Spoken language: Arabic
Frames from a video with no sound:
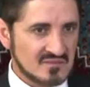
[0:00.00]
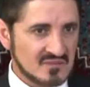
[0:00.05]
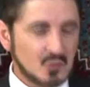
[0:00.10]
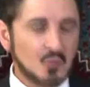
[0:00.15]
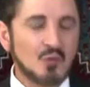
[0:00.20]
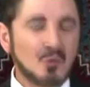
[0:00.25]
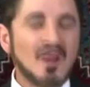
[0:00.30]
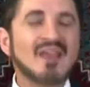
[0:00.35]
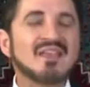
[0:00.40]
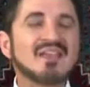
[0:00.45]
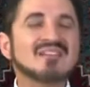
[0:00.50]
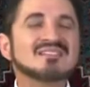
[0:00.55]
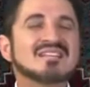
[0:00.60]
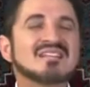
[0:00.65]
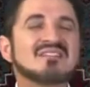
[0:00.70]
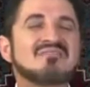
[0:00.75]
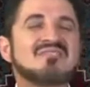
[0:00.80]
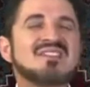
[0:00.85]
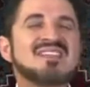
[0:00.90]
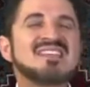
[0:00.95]
دون أن
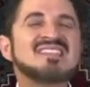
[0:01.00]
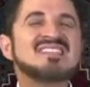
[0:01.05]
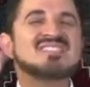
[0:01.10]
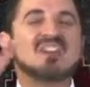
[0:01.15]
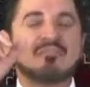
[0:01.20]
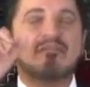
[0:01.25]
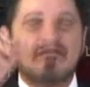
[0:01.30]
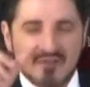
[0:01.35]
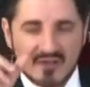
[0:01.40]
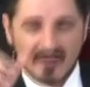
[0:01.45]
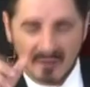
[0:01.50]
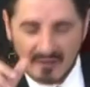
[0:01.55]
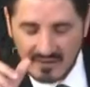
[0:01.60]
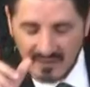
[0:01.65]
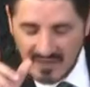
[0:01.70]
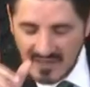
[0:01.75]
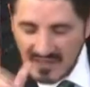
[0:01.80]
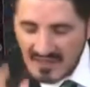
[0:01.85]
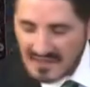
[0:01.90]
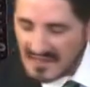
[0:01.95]
يطرف لي جفن
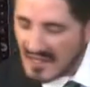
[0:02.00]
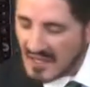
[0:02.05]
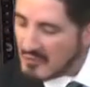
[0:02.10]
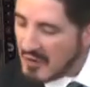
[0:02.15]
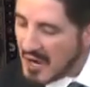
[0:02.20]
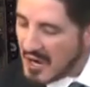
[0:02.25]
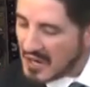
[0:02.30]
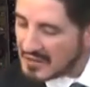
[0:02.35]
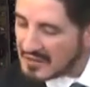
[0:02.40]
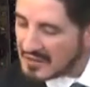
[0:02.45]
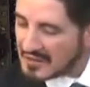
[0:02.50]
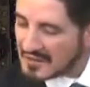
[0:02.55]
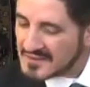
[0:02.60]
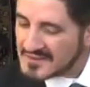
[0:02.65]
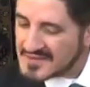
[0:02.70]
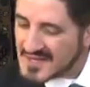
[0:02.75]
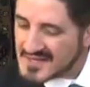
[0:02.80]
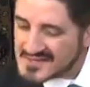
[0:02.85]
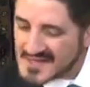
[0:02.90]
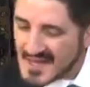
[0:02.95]
لكي أحقق
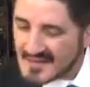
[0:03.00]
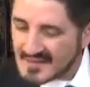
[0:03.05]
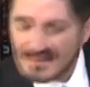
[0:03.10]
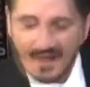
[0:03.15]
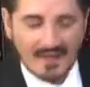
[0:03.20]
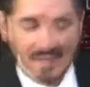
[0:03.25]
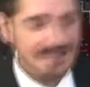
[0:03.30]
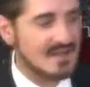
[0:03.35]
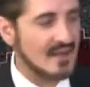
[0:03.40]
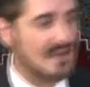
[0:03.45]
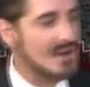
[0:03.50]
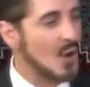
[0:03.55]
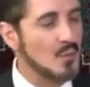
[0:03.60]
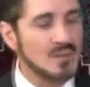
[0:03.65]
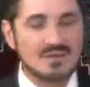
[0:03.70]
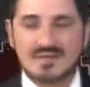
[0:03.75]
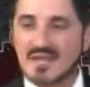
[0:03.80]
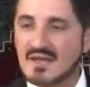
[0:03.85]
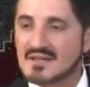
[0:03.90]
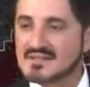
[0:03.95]
إنجازات عسكرية
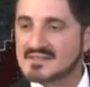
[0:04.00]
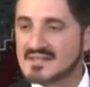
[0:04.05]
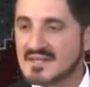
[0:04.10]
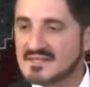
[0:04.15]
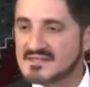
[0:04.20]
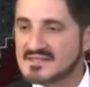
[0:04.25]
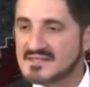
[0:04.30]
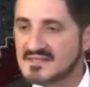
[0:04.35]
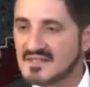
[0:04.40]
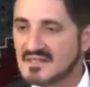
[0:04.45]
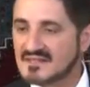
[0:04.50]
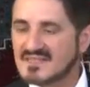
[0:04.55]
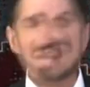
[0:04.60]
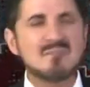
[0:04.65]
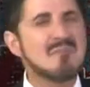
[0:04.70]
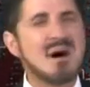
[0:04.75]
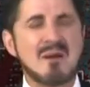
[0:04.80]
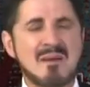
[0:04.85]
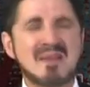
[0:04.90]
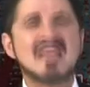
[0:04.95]
وبالتالي سياسية
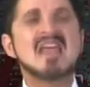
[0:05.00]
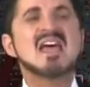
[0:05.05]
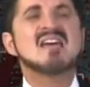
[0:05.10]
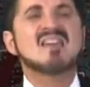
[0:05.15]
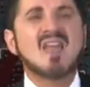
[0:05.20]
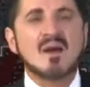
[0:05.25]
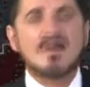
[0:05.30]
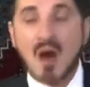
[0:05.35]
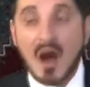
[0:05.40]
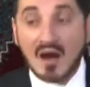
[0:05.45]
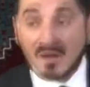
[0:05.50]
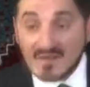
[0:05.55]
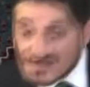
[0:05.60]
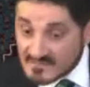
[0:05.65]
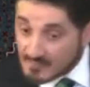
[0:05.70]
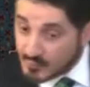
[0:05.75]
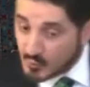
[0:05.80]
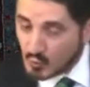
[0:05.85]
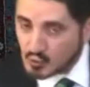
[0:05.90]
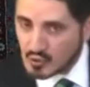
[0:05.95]
تماما كما
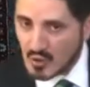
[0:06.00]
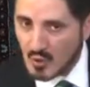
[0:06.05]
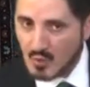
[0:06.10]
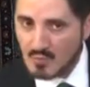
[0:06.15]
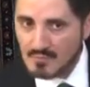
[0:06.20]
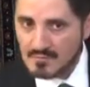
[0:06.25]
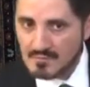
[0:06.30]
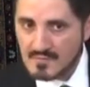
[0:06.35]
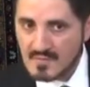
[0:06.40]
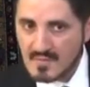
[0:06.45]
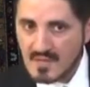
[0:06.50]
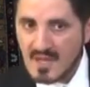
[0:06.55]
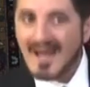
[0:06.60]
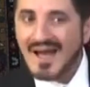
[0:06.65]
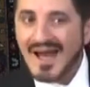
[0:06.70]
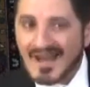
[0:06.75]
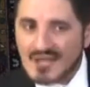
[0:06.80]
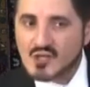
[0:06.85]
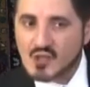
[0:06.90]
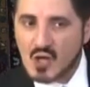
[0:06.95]
أقصد بيوتهم
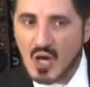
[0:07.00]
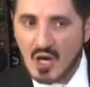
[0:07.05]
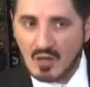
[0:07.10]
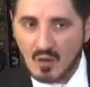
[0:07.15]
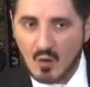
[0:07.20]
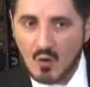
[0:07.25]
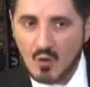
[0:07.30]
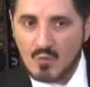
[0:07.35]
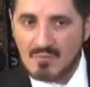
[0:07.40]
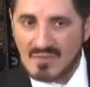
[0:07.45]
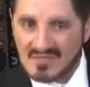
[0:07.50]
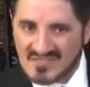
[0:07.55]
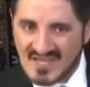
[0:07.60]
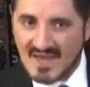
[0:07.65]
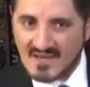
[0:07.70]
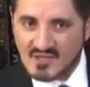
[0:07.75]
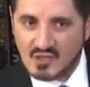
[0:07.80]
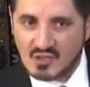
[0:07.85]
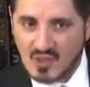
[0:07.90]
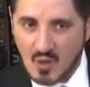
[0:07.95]
أشجارهم
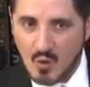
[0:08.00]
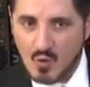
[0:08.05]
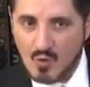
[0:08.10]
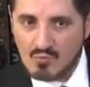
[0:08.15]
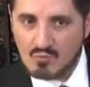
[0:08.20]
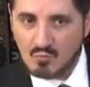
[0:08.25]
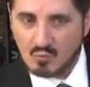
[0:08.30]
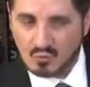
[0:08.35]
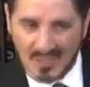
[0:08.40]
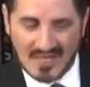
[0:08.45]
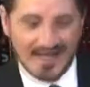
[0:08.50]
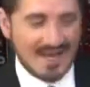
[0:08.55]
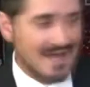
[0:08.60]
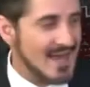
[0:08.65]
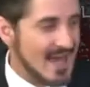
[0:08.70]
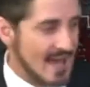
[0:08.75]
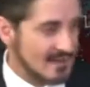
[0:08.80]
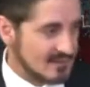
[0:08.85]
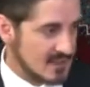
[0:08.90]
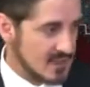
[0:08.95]
مساجدهم
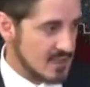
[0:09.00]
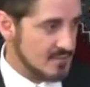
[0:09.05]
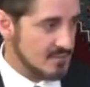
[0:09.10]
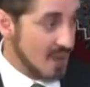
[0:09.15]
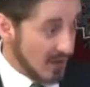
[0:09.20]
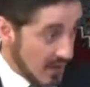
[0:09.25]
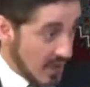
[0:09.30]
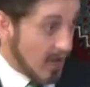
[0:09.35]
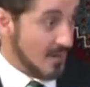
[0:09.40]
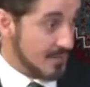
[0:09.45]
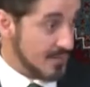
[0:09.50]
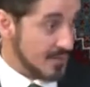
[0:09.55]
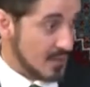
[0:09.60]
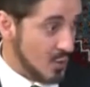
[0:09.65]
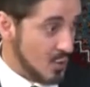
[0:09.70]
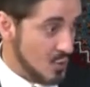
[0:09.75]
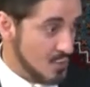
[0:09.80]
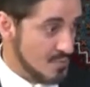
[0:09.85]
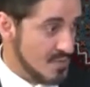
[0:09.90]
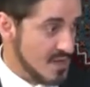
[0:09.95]
مصلياتهم
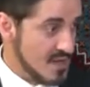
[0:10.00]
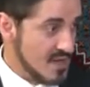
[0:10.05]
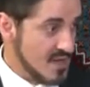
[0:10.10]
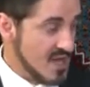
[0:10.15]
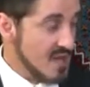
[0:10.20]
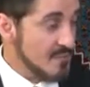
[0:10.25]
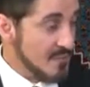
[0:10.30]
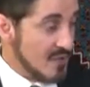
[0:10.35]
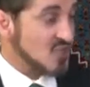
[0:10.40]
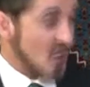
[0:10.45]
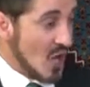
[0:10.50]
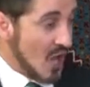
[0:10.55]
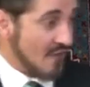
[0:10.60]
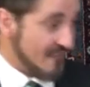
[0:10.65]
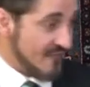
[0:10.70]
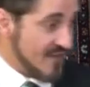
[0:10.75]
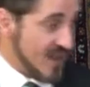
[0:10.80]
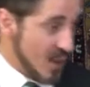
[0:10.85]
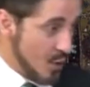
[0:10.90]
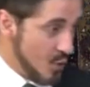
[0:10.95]
مقابرهم
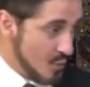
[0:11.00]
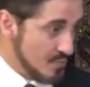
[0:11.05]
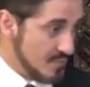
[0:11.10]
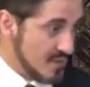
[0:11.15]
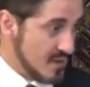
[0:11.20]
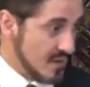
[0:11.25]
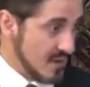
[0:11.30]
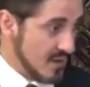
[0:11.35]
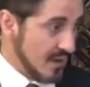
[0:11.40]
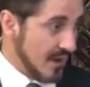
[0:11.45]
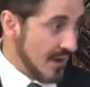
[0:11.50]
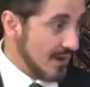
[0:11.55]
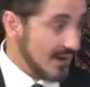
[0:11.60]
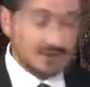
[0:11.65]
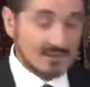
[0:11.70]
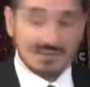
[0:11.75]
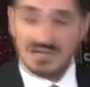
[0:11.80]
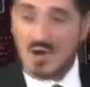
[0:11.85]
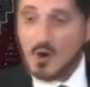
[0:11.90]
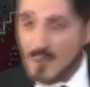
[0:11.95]
مشافيهم
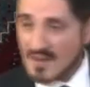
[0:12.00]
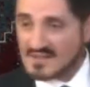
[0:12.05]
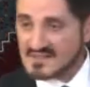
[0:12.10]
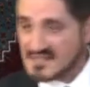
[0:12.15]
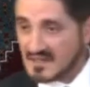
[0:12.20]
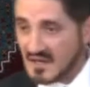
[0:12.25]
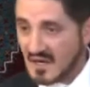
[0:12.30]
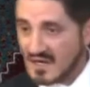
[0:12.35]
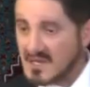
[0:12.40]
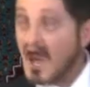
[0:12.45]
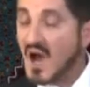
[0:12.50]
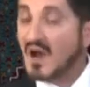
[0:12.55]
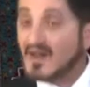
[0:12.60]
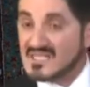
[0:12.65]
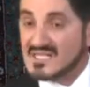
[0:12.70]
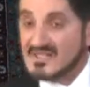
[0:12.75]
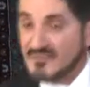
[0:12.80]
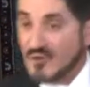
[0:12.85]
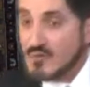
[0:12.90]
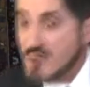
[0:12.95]
أراضيهم الزراعية
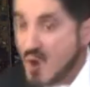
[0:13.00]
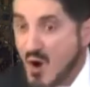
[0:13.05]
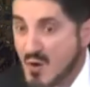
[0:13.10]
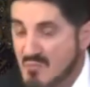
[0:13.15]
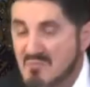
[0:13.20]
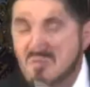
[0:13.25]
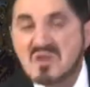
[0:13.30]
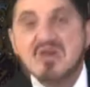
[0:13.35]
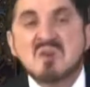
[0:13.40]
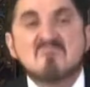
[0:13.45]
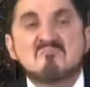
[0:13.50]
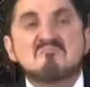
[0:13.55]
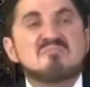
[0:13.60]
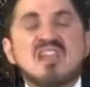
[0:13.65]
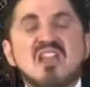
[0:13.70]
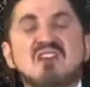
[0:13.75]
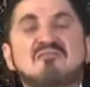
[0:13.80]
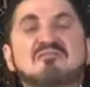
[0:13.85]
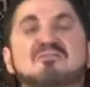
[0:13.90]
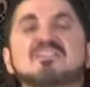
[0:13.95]
أقصفهم هم
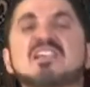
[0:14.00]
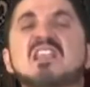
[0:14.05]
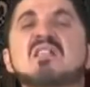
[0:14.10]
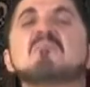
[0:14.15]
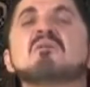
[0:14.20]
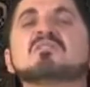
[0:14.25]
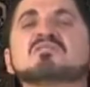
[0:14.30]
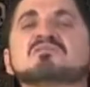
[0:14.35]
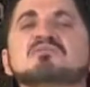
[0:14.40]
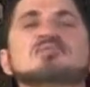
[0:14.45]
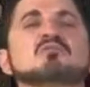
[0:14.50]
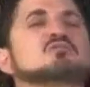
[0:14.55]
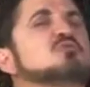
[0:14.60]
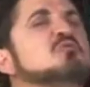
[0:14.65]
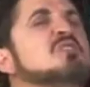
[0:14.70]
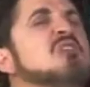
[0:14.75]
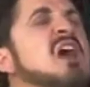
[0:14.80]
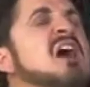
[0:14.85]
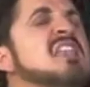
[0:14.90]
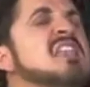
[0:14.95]
بنفس المنطق
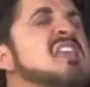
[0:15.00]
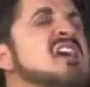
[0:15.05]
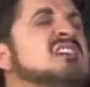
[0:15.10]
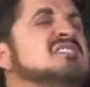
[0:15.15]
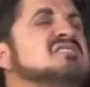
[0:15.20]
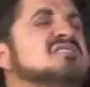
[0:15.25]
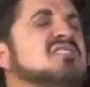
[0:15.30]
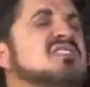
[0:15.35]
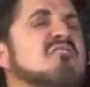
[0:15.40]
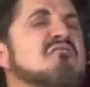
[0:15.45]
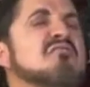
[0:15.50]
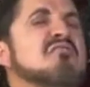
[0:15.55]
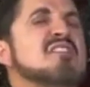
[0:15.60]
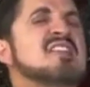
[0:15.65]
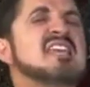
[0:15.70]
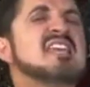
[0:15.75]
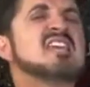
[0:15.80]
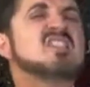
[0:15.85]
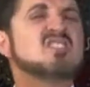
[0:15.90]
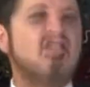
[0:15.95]
دون أن يطرف
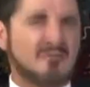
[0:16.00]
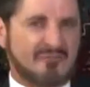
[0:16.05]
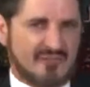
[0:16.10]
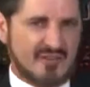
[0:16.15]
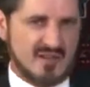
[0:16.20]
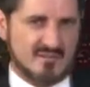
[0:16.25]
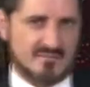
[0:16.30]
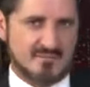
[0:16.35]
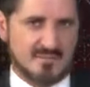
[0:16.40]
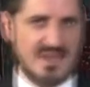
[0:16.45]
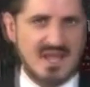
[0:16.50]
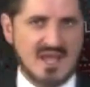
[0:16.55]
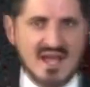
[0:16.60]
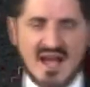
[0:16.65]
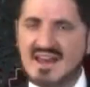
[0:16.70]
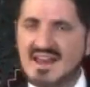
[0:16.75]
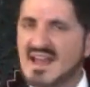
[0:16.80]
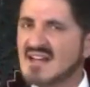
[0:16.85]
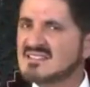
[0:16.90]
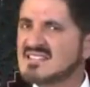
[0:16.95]
لي جفن
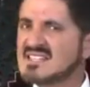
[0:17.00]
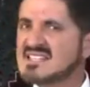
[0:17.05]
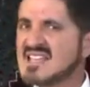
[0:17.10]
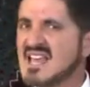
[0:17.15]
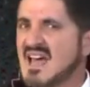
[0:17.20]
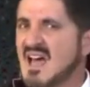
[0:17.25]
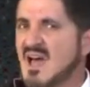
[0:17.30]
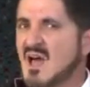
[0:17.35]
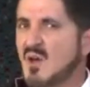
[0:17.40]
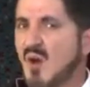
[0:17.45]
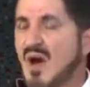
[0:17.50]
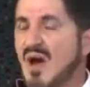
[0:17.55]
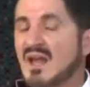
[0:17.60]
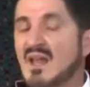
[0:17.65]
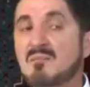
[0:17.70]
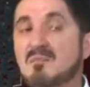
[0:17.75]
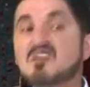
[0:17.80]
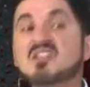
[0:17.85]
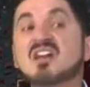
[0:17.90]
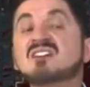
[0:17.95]
أنا أتساءل
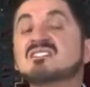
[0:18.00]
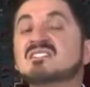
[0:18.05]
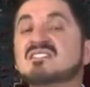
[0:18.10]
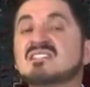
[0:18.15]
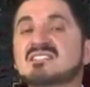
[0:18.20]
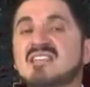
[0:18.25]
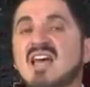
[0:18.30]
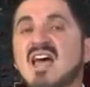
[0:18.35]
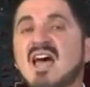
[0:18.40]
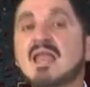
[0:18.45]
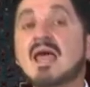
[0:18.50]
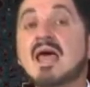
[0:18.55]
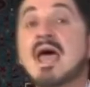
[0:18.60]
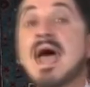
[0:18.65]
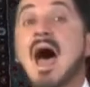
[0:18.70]
وعلى البشر أن تتساءل